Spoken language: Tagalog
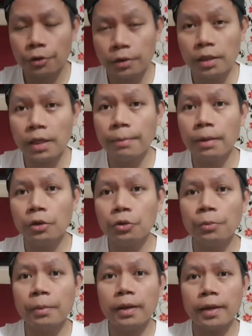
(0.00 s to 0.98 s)
Kung hindi ka
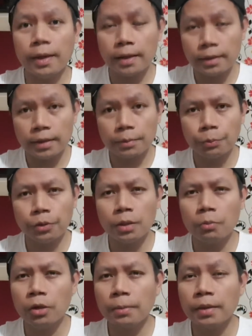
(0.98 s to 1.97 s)
marunong mag-edit,
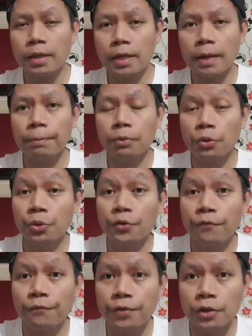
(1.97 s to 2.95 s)
pwede mo namang i-upload
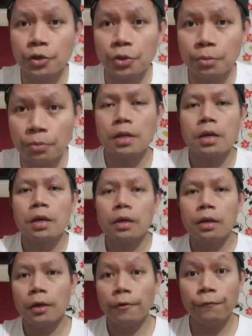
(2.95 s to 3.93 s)
yung video mo
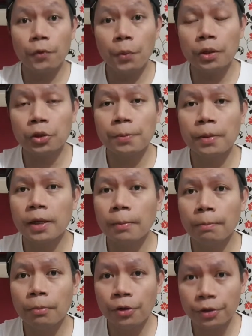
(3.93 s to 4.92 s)
if you want to
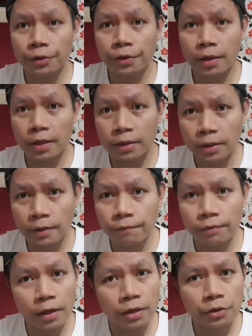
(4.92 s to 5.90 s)
become more
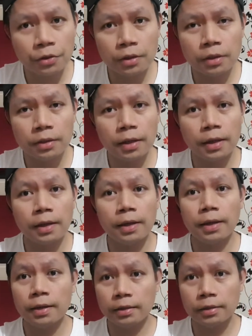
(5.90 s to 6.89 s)
creative, then you need uh,
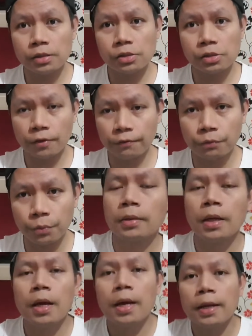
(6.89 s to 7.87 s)
editing
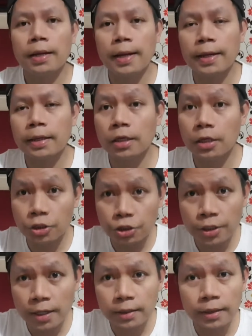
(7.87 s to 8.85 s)
software. Like
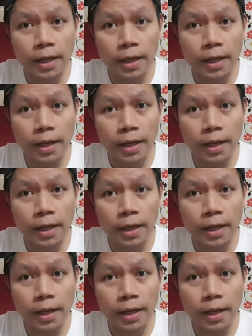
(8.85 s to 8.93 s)
InShot,